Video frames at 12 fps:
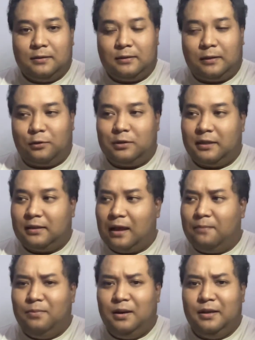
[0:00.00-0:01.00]
terus
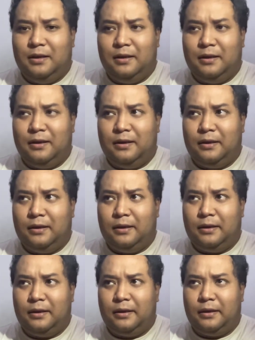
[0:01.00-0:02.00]
kita
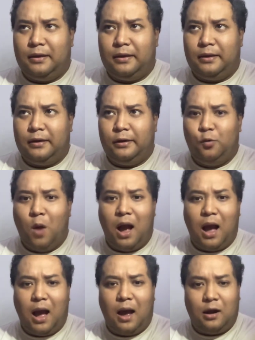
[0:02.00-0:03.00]
beli
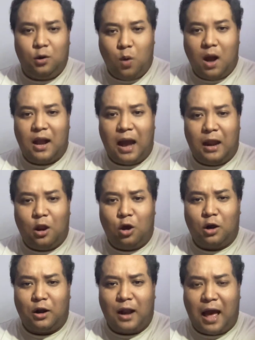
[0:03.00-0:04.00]
dua dua
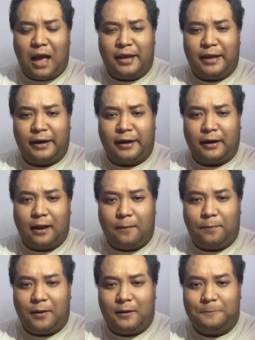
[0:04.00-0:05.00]
galon air
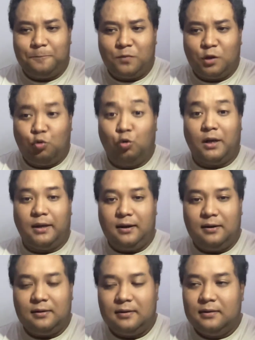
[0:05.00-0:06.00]
apa
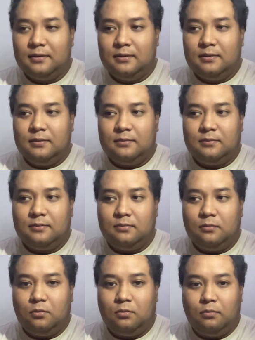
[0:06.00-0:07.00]
kulen
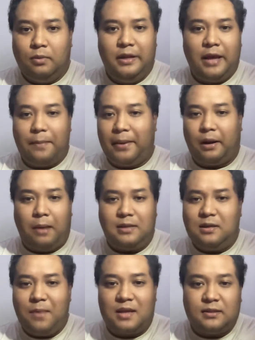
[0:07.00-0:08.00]
beli yang merek
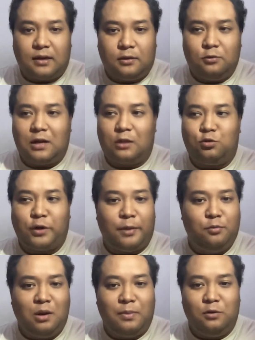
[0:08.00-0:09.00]
aja master tuh seratus
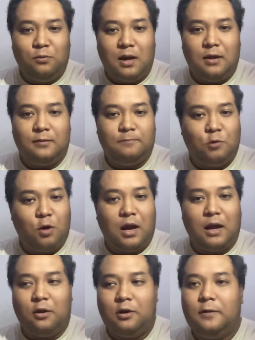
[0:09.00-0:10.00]
ribu dapat dua dua
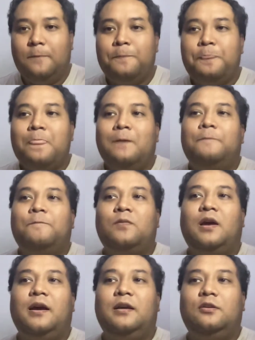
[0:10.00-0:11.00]
galon
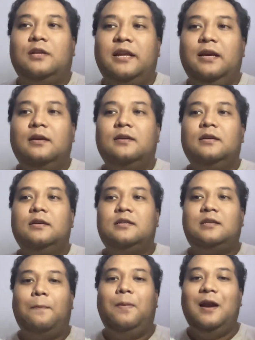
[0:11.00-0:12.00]
nggak gitu jadi
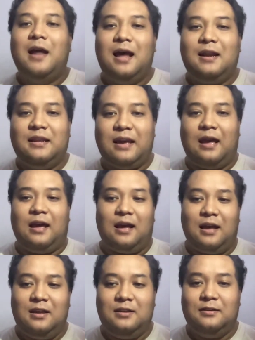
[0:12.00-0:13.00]

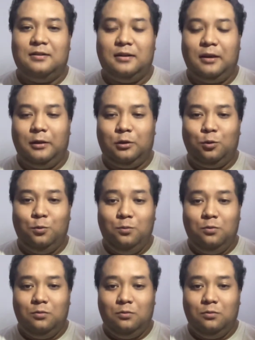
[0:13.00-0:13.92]
sebenarnya itu